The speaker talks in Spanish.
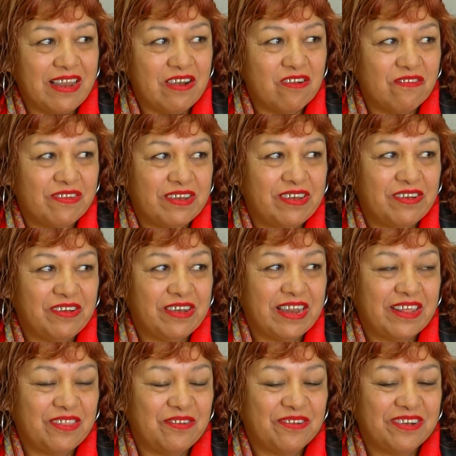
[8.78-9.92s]
Nueva Aurora do
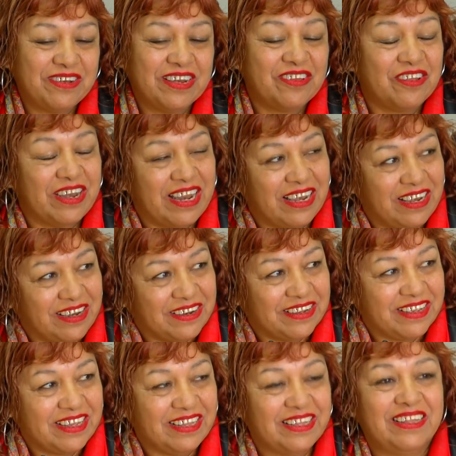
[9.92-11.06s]
Valle se dio a
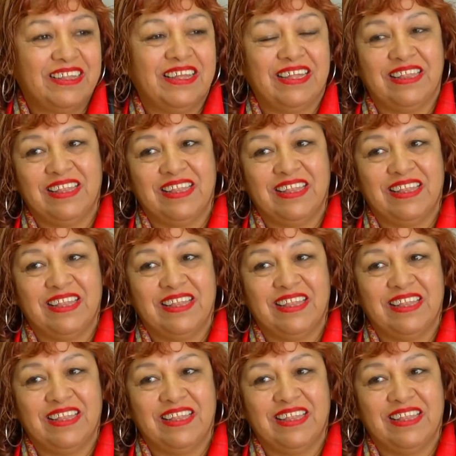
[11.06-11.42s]
conocer durante la mañana de